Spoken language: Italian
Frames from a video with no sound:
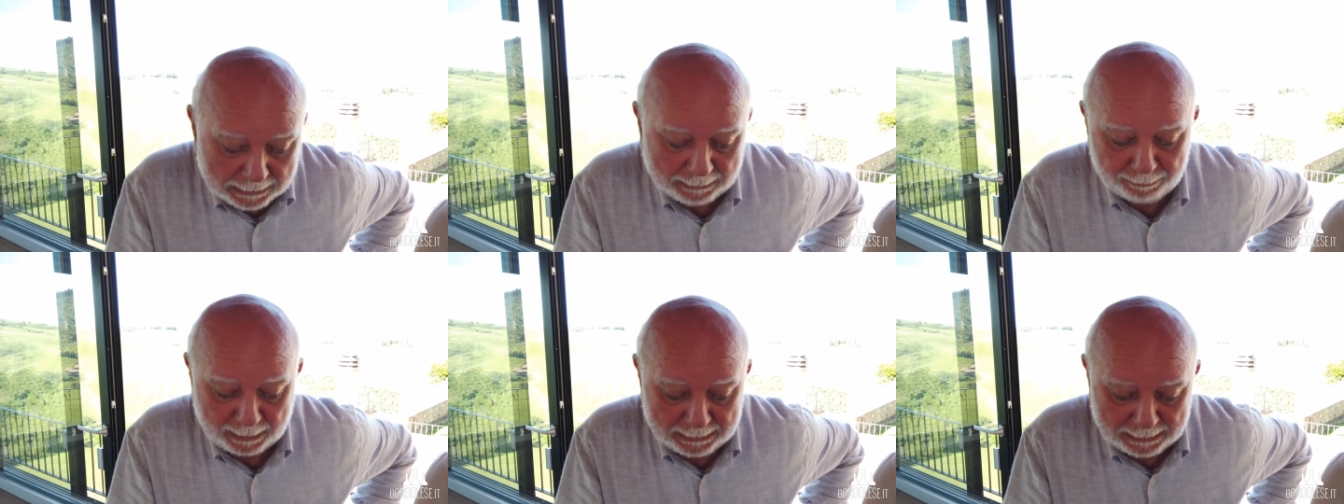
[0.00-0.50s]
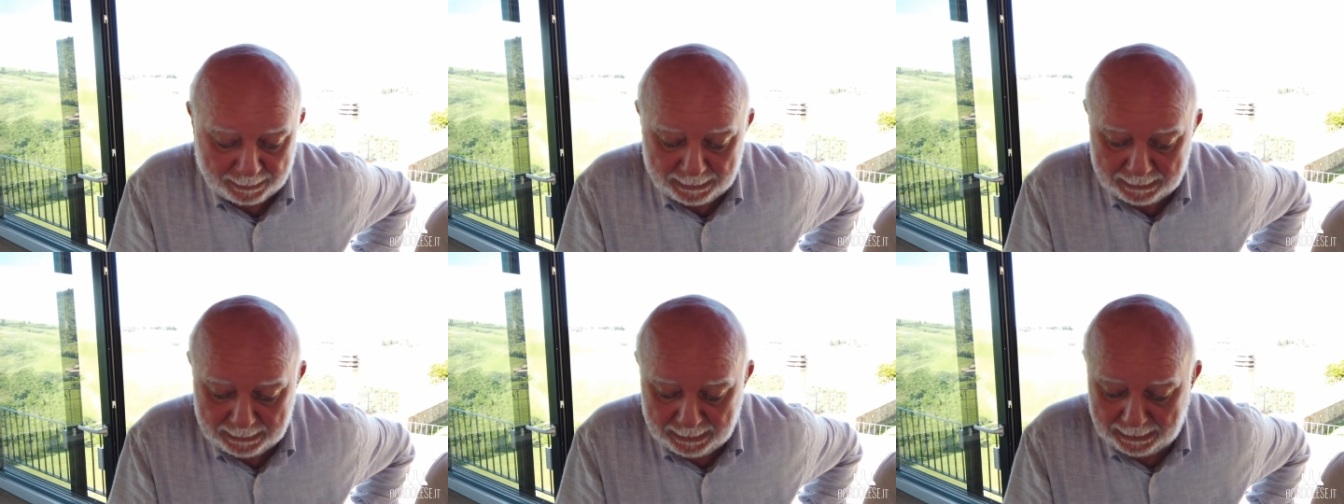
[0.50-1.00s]
e
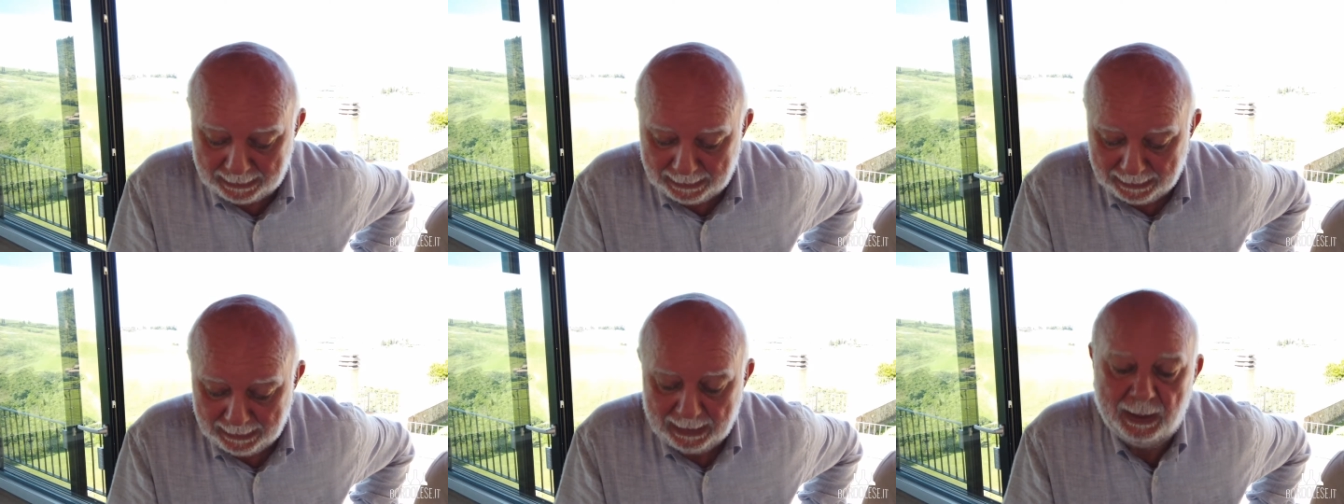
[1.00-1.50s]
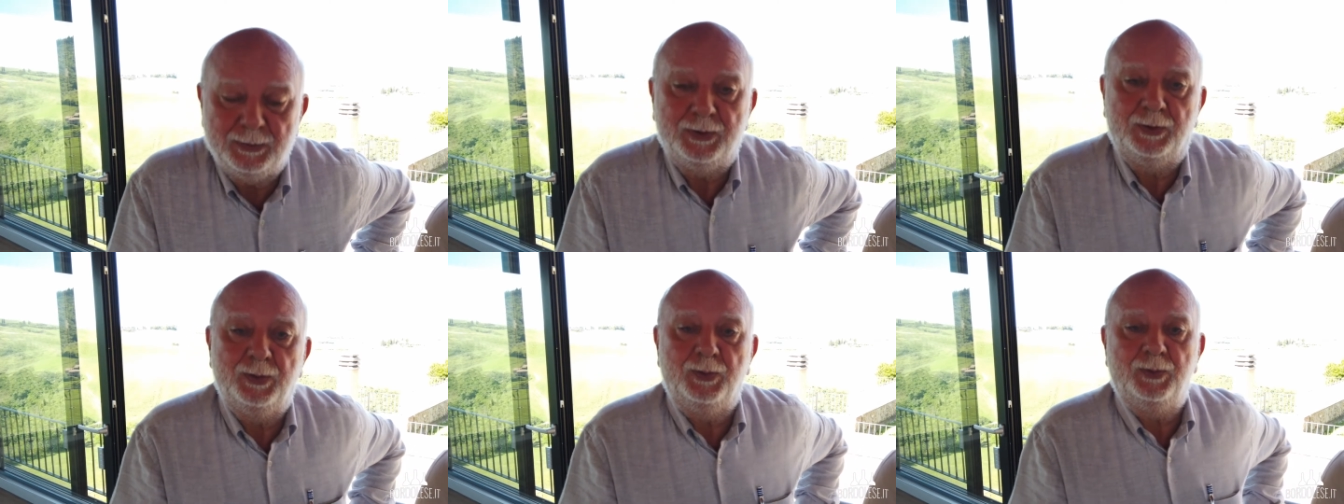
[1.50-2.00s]
praticamente a un
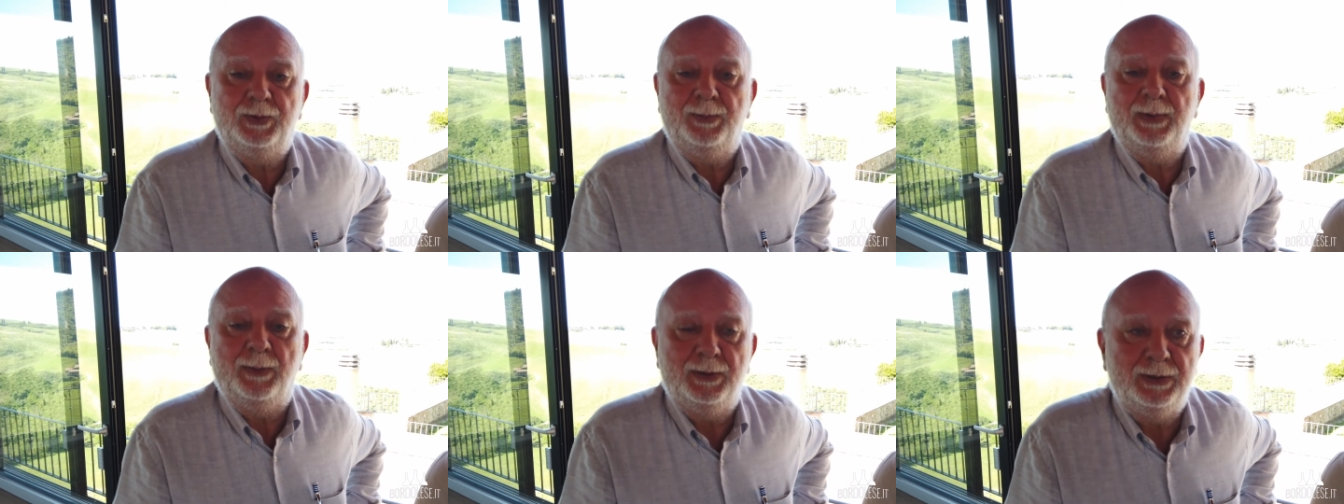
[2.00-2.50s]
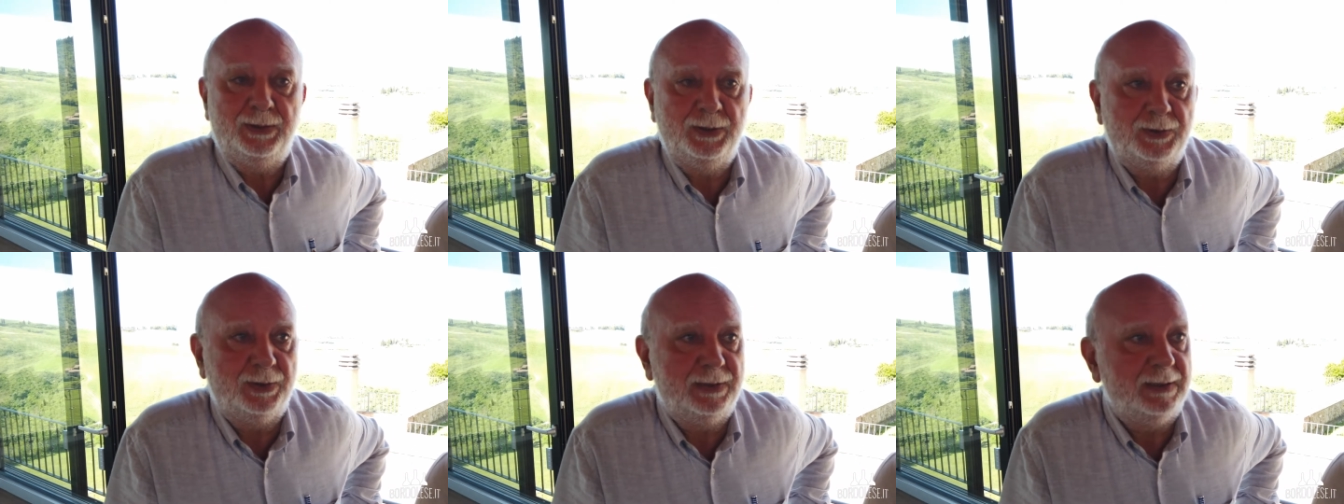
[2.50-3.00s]
certo punto abbiamo
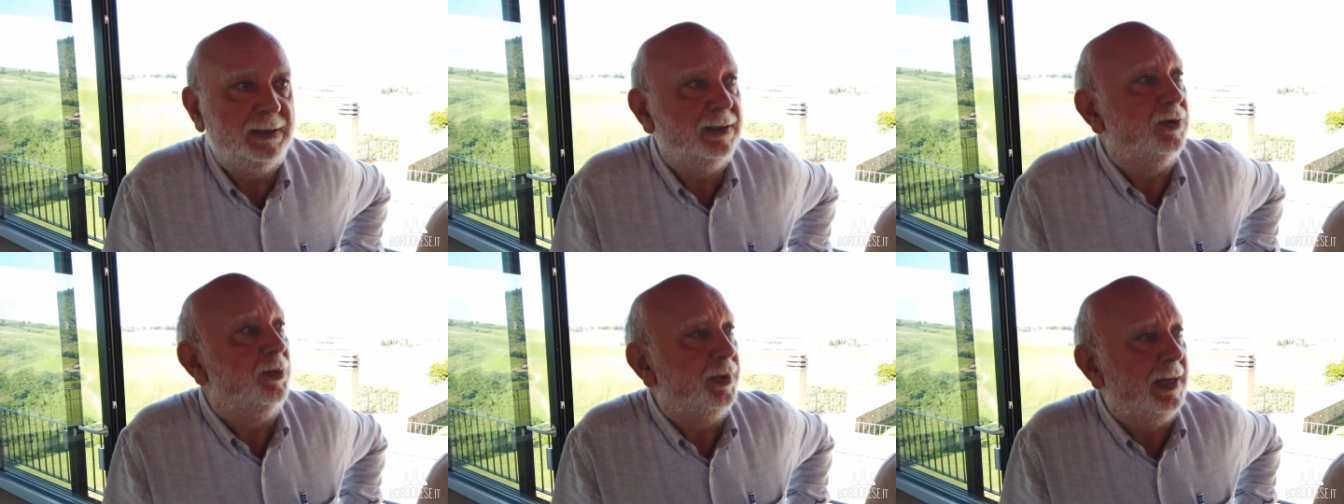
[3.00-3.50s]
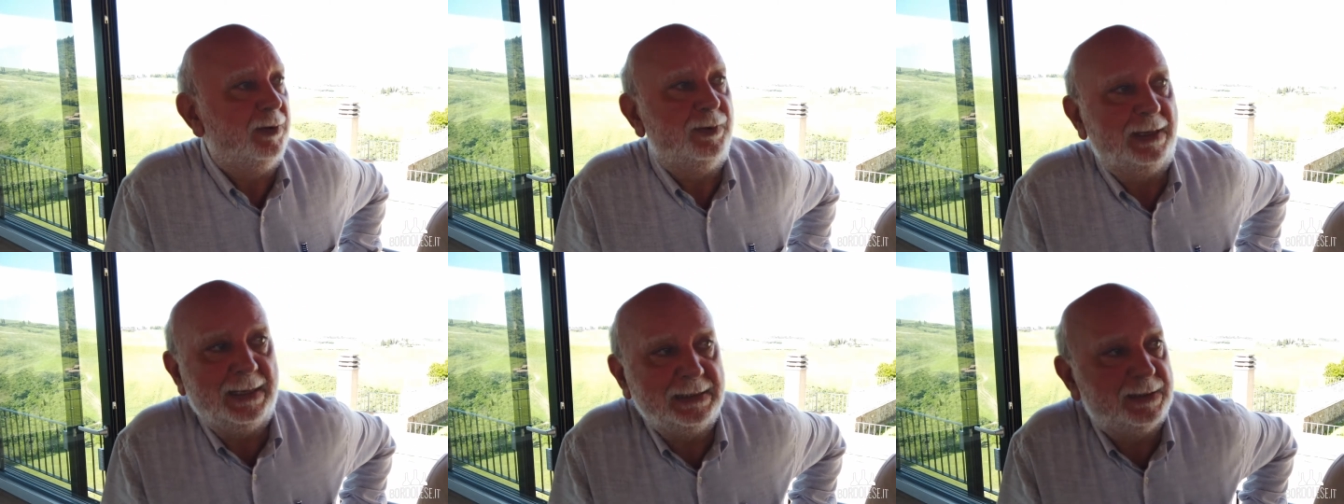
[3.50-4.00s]
deciso di comprare
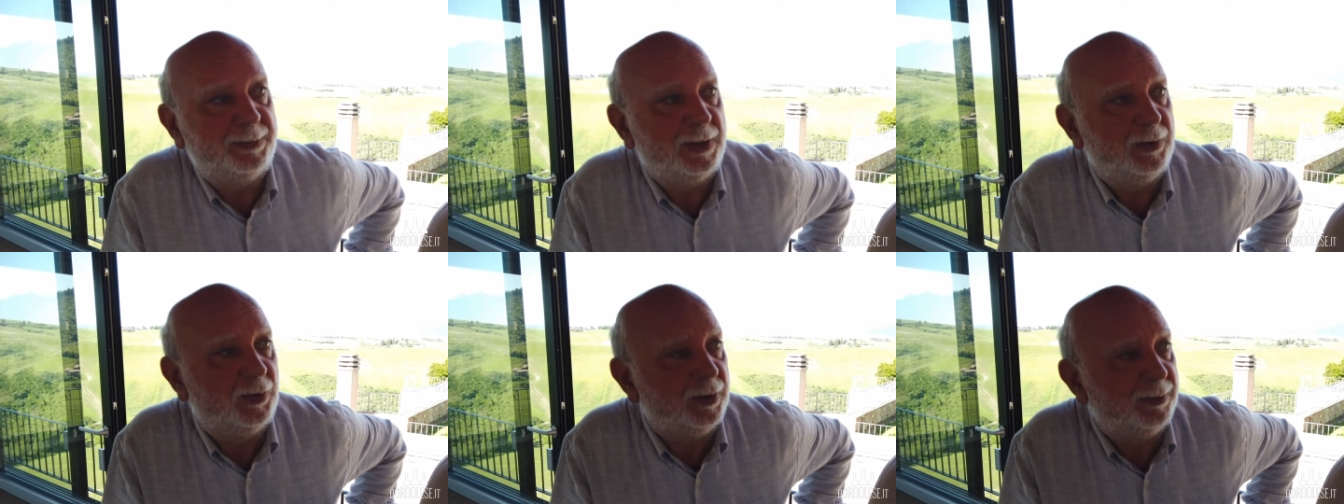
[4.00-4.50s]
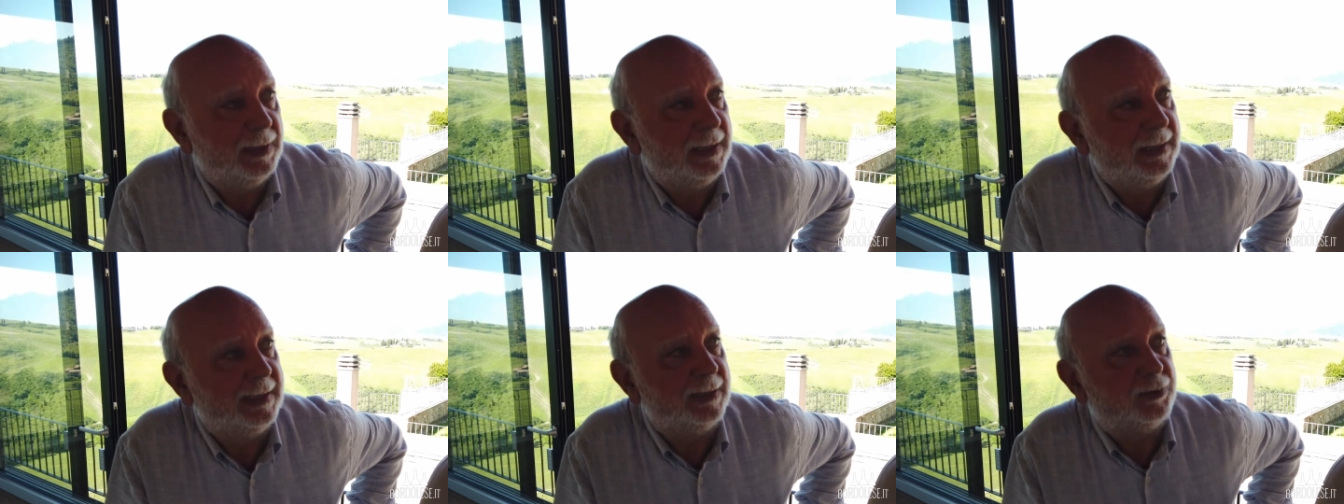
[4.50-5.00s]
una casa per noi,
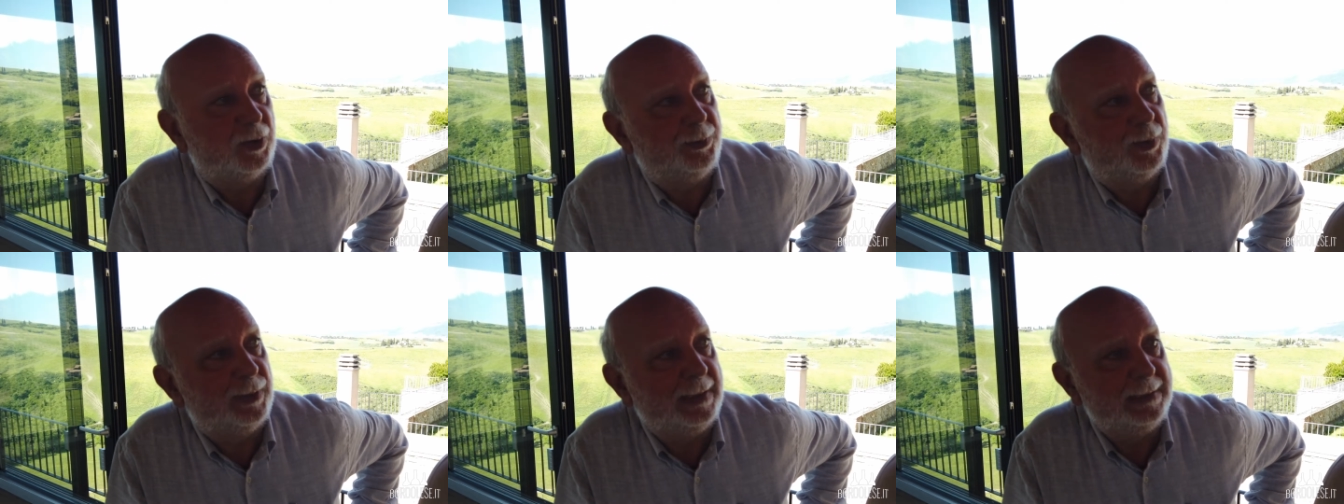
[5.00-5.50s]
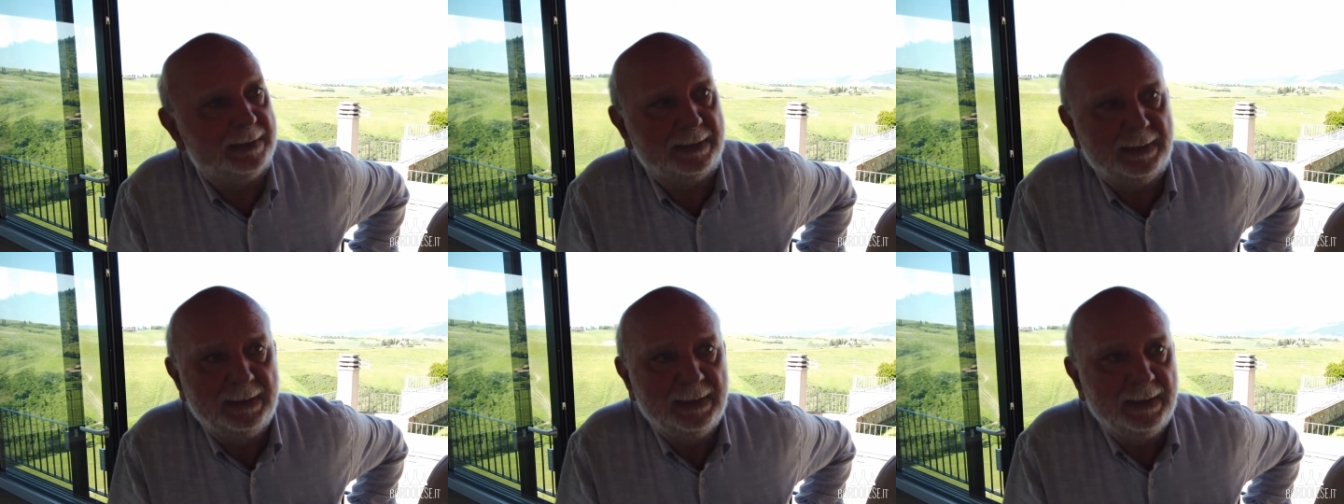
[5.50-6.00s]
ma era troppo
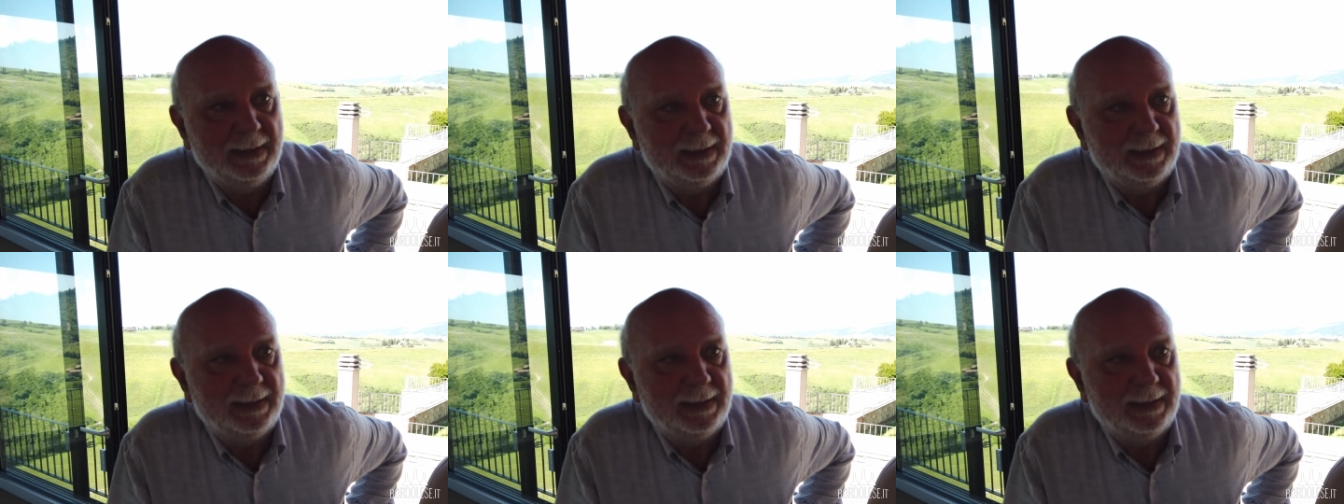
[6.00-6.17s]
grande.